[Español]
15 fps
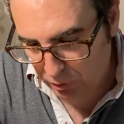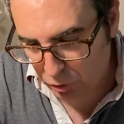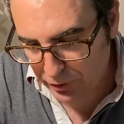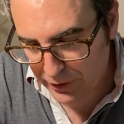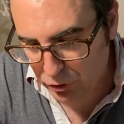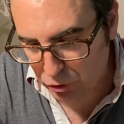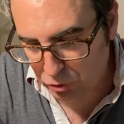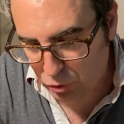con
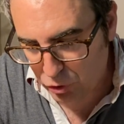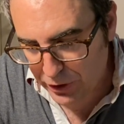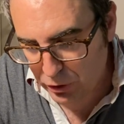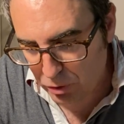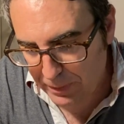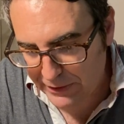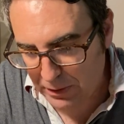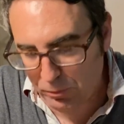Kiko,
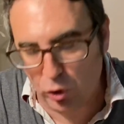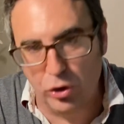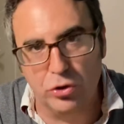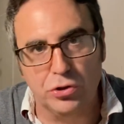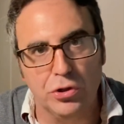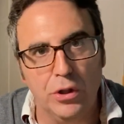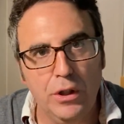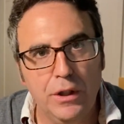Kiko
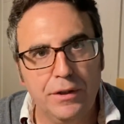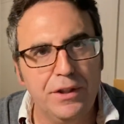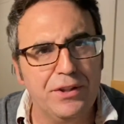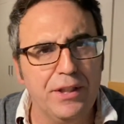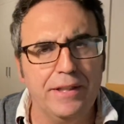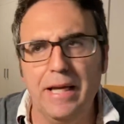Matamoros, dice,